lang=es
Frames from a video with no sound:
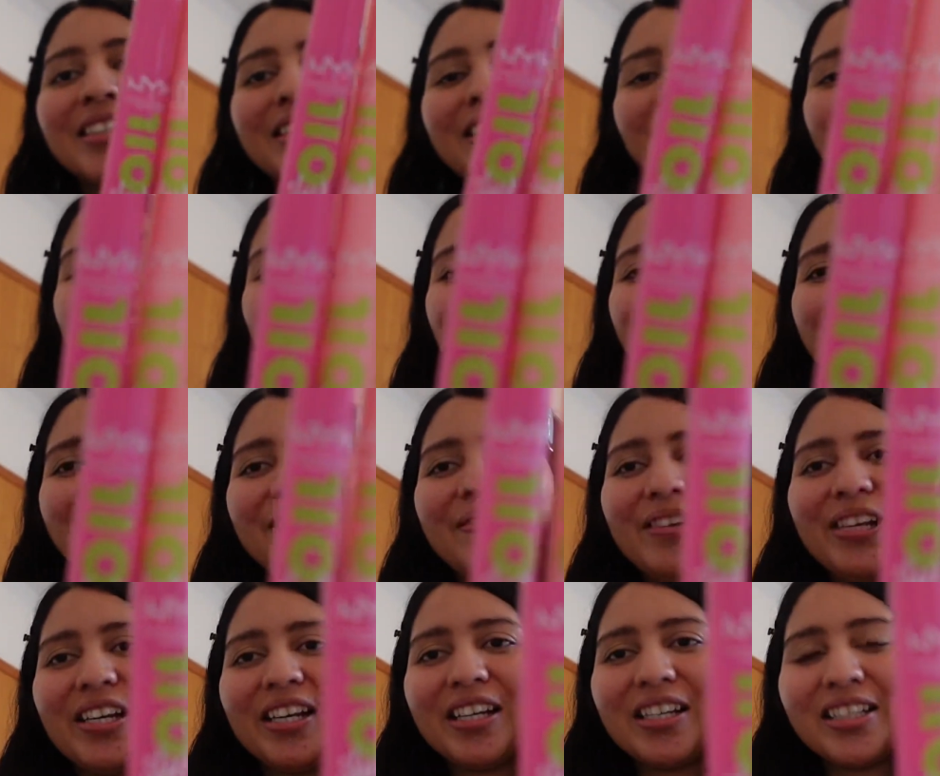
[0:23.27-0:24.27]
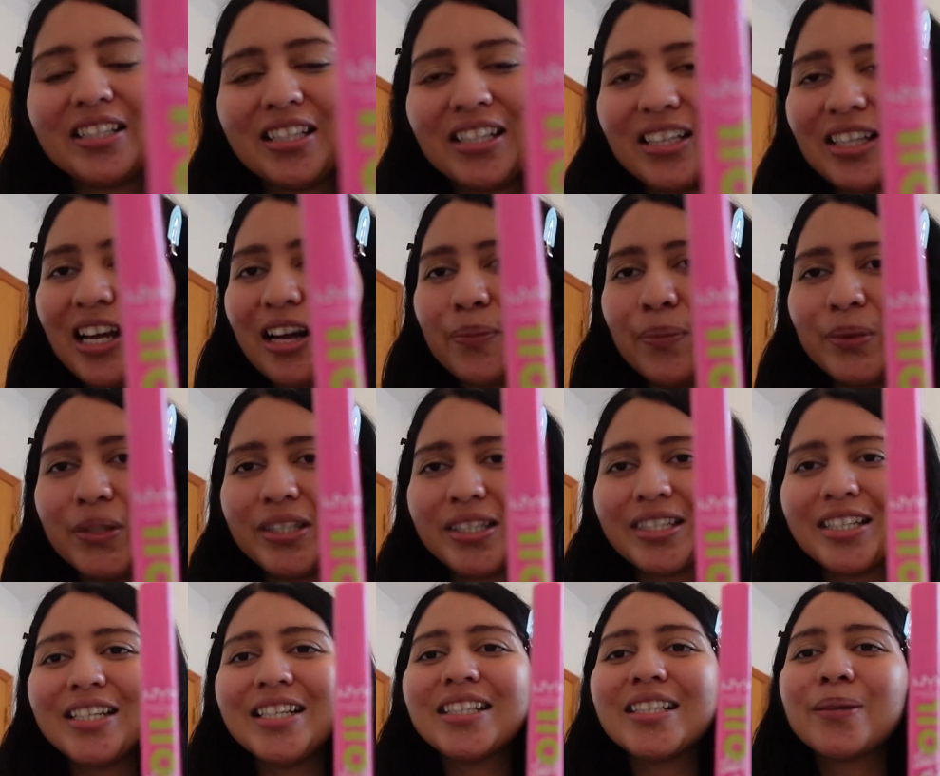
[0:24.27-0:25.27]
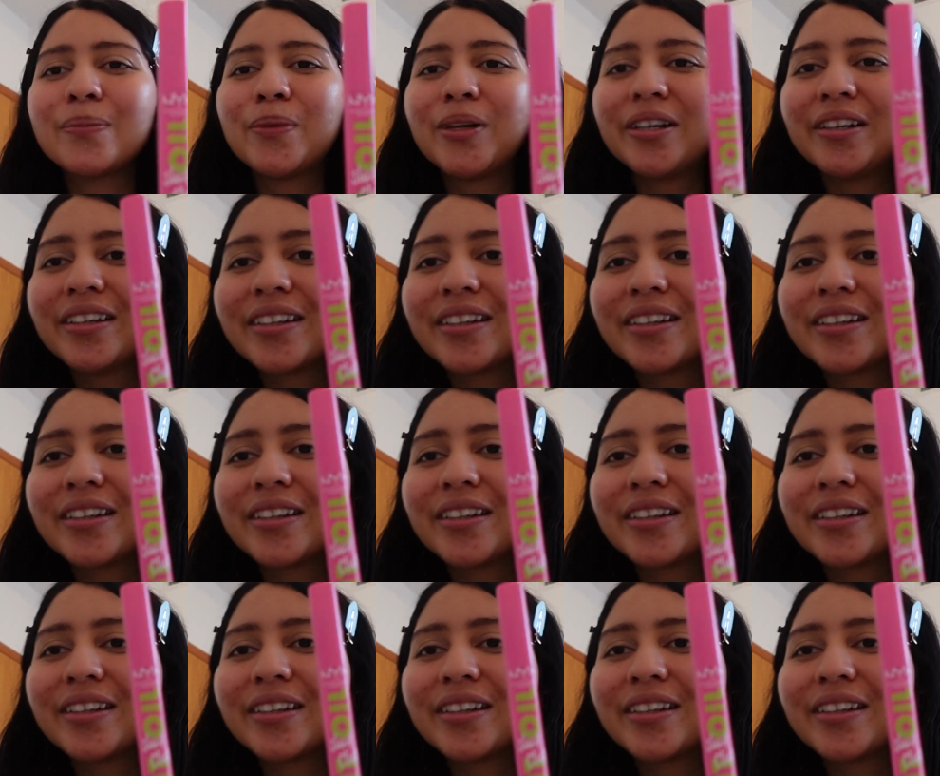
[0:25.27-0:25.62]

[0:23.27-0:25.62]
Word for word: Entonces, miren, este está hermosísimo.